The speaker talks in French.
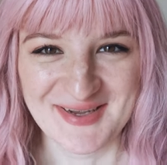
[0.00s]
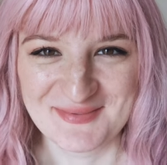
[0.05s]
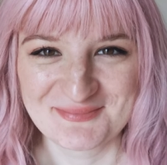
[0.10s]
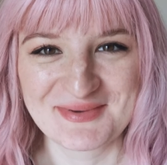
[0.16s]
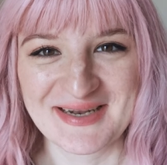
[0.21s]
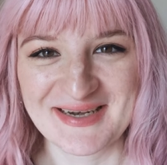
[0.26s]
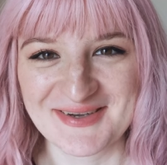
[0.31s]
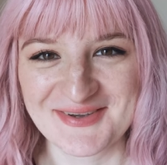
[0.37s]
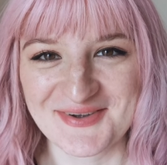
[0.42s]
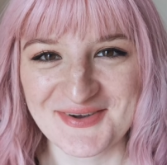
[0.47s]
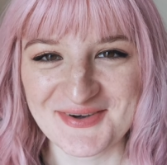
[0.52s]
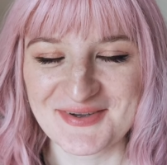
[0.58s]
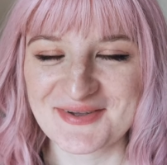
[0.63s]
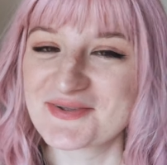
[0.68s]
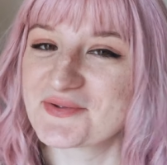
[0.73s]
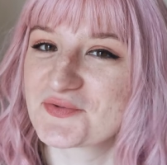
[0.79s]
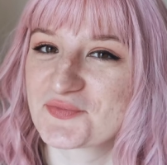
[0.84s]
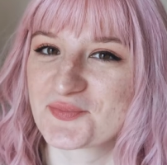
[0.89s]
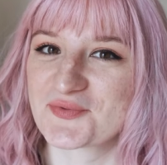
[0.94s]
j'aime l'alcool,
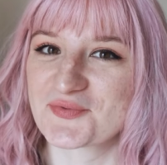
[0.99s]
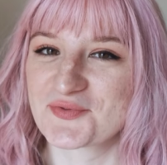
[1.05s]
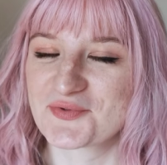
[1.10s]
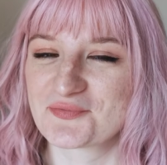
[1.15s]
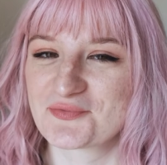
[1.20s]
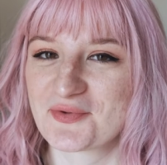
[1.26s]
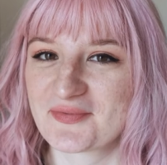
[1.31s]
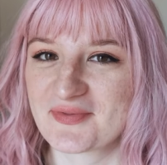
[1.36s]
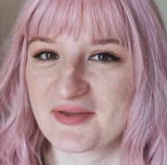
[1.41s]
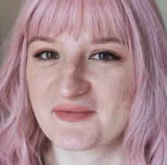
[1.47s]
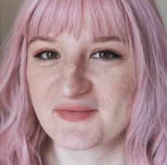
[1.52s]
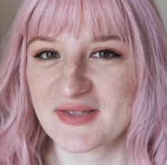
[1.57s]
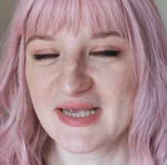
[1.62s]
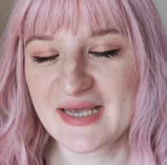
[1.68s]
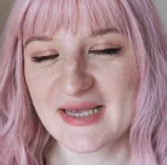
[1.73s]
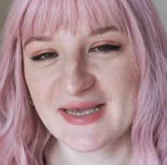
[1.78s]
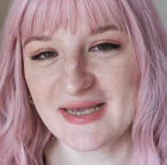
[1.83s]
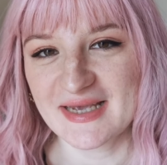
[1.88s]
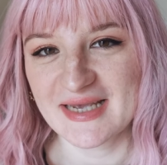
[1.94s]
hein, je pense que vous le
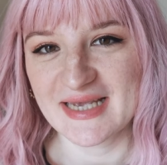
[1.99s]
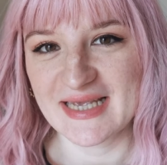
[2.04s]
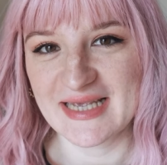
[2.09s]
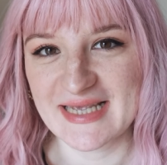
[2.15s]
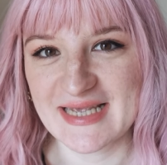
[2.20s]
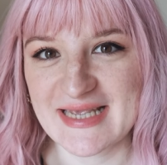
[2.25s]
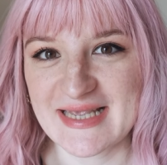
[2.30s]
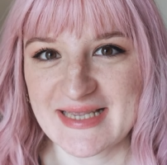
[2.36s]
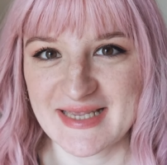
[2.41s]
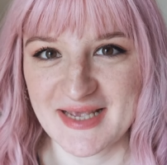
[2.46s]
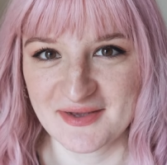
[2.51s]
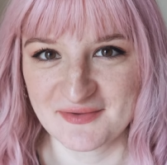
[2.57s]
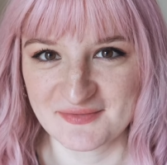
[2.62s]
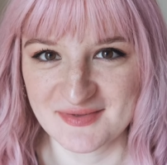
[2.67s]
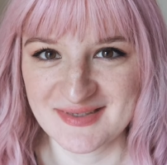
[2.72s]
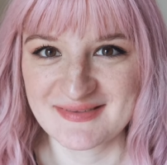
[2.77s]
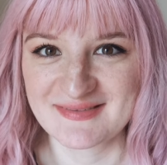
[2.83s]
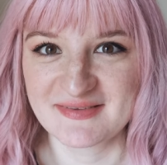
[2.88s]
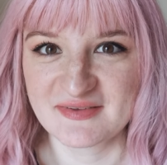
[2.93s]
savez. Et il y
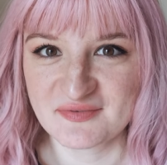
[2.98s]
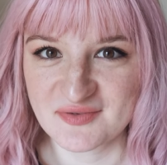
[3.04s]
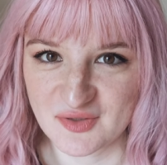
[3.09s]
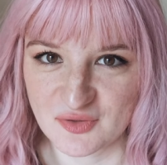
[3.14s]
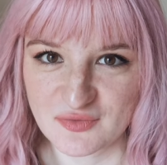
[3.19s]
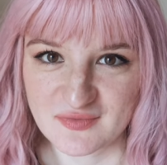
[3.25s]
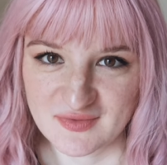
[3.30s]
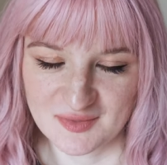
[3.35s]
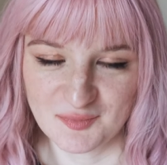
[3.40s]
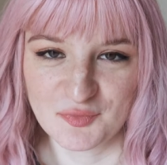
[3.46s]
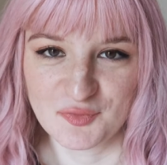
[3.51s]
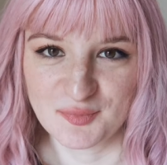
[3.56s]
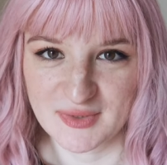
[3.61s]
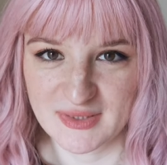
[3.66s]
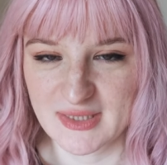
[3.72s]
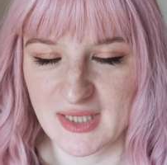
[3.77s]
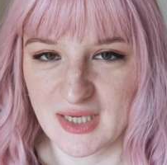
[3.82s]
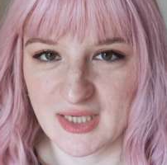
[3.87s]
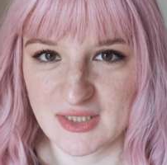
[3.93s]
avait différents types de
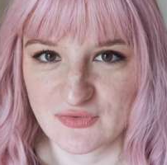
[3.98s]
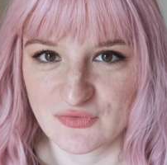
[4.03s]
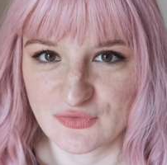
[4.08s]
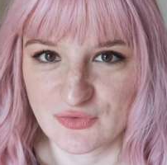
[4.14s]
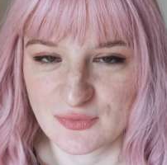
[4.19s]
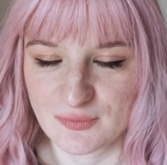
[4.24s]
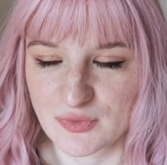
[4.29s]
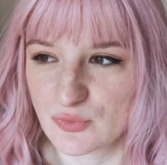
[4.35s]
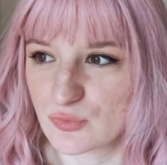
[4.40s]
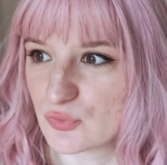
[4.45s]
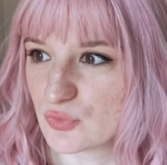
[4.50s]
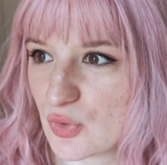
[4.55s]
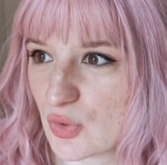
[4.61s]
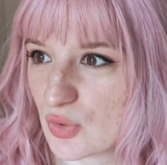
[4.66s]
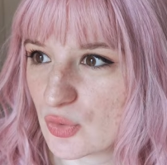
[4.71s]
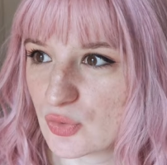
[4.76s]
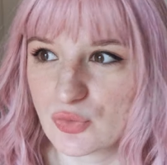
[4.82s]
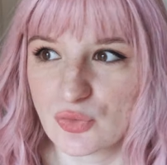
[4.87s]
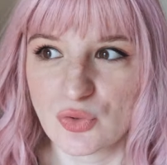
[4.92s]
pietras Et j'étais en mode
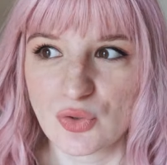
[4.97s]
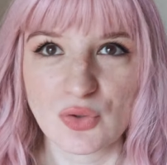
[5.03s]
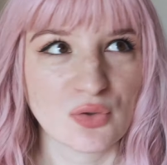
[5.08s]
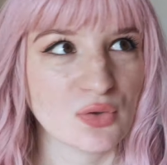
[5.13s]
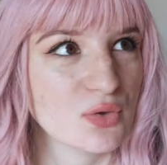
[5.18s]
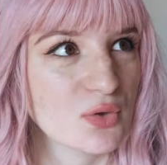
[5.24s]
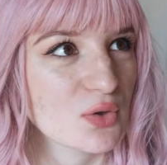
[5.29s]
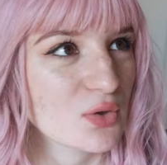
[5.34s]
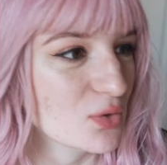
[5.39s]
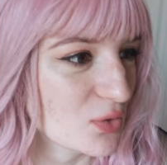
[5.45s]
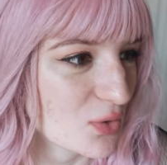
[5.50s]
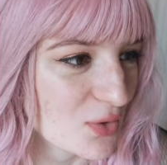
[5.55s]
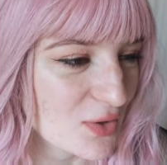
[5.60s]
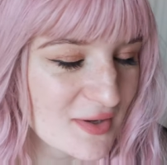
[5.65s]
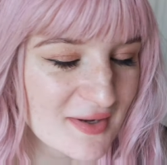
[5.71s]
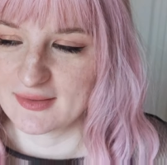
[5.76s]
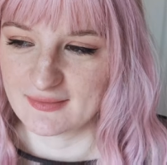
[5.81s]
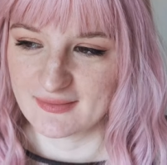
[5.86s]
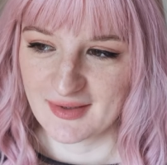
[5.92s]
non, non, non, non.
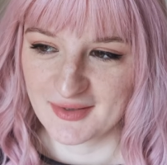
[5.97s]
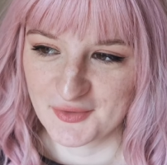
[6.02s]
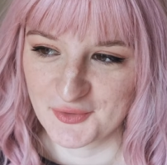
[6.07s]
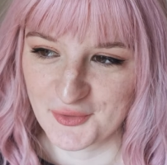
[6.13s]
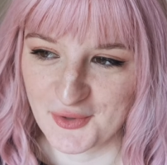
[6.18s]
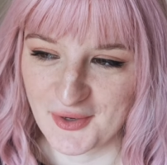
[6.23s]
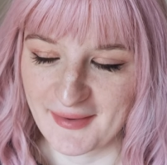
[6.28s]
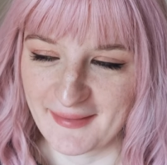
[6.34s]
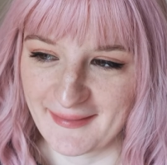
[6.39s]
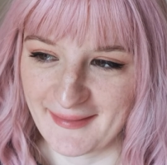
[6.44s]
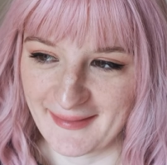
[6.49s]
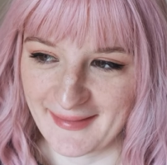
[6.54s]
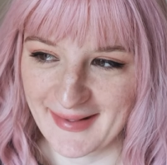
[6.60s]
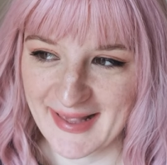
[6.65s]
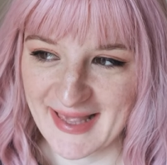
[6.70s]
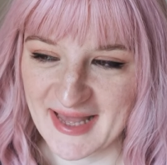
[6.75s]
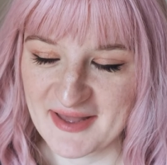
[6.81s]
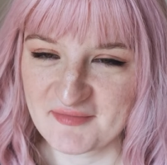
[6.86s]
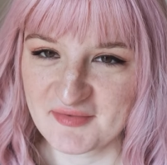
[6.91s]
Et d'ailleurs la
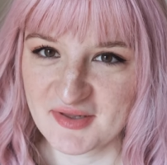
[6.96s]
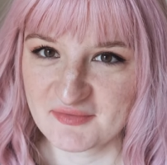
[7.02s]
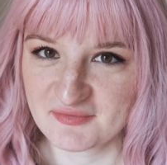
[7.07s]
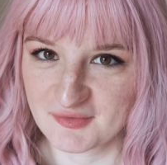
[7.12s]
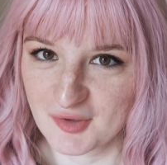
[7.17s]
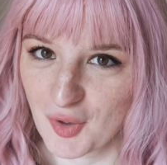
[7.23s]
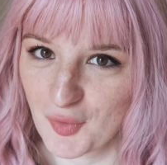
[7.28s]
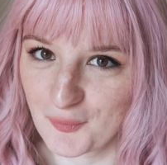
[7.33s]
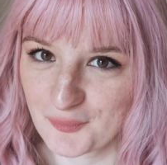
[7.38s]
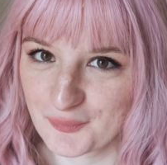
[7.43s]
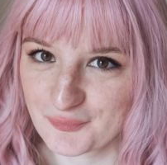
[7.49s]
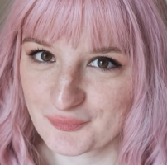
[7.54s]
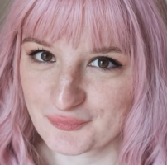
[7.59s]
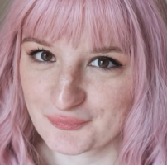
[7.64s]
cave avant